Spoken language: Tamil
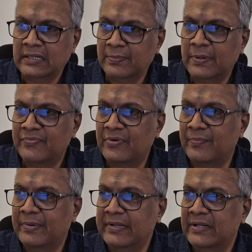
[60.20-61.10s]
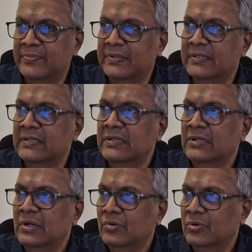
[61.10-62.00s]
அண்டர் பெர்ஃபார்ம் பண்ணியிருப்பது
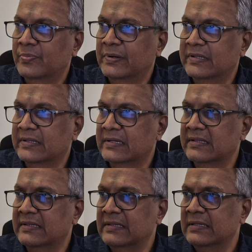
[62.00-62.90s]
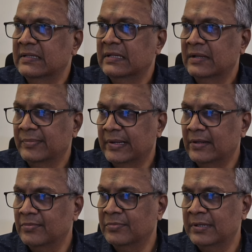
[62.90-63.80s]
குறிப்பிடத்தக்கது
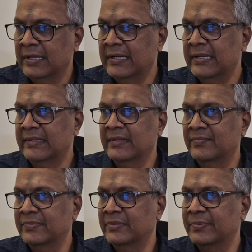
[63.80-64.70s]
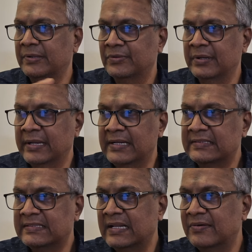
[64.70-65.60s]
மேலும் இன்றைய தினம் வந்து பார்த்தோம்
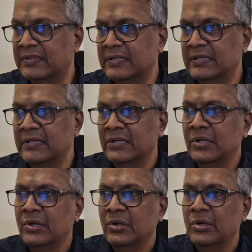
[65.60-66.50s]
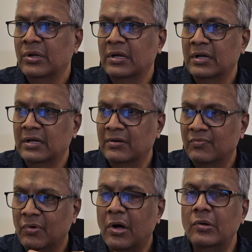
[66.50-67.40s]
என்எஸ்சியில் வந்து
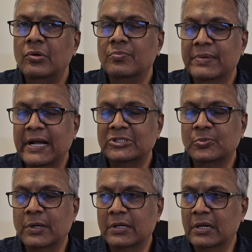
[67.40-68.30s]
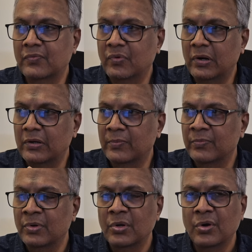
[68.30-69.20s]
வால்யூம் கேஷ் மார்க்கெட் வால்யூம்
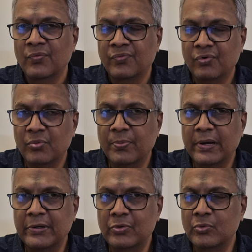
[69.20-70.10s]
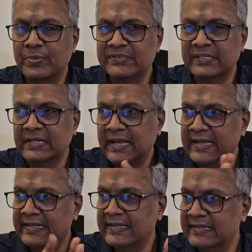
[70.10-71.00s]
ஃபோர் பாயிண்ட் டூ பர்சன்ட்
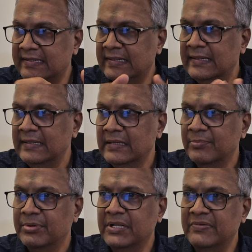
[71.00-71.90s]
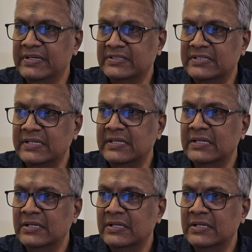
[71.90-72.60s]
ஹையர் தேன் த ப்ரீவியஸ் டே